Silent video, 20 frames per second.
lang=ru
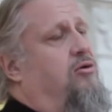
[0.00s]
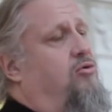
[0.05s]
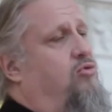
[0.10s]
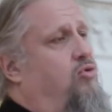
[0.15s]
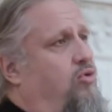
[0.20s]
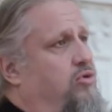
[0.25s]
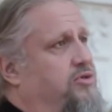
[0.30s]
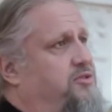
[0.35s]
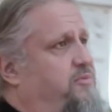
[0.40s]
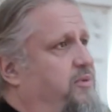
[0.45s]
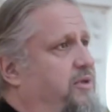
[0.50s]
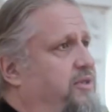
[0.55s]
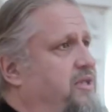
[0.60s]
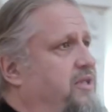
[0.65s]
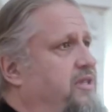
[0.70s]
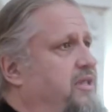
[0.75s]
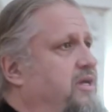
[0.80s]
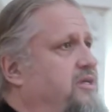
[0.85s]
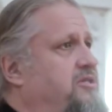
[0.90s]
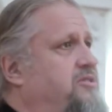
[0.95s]

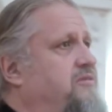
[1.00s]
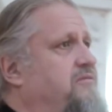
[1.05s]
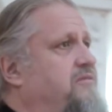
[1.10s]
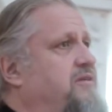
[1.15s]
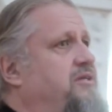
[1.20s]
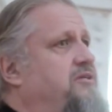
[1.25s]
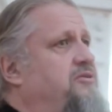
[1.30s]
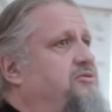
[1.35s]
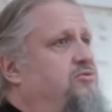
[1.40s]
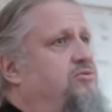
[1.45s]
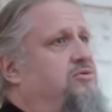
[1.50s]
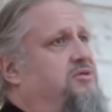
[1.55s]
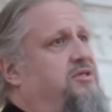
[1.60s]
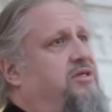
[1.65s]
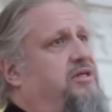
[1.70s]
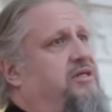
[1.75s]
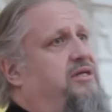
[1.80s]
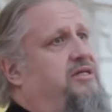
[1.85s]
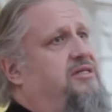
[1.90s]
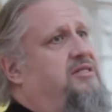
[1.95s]
Господа нашего
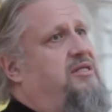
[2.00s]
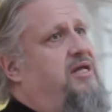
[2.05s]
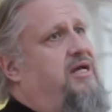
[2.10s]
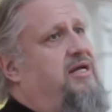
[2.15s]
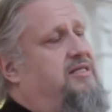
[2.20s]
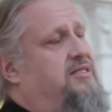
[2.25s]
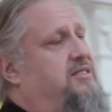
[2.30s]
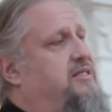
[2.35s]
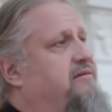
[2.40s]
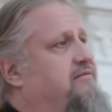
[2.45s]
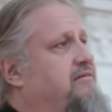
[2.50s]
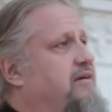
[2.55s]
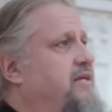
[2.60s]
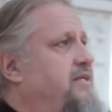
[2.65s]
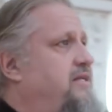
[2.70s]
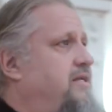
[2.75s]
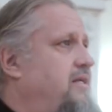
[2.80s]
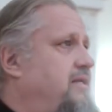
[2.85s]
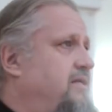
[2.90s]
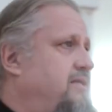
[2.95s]
Иисуса Христа,
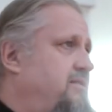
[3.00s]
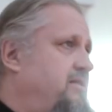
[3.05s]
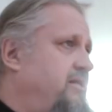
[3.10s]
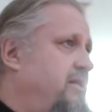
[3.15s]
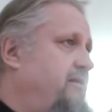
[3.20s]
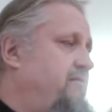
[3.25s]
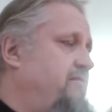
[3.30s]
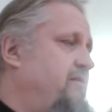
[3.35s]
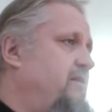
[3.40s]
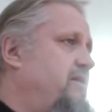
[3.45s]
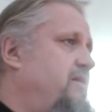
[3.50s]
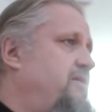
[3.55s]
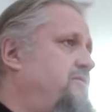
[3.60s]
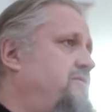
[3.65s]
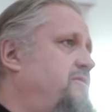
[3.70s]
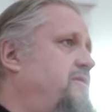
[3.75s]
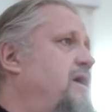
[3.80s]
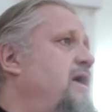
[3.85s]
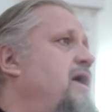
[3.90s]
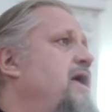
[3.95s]
основателя Церкви
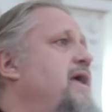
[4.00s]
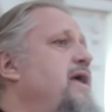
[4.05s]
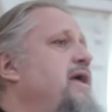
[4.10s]
нашего.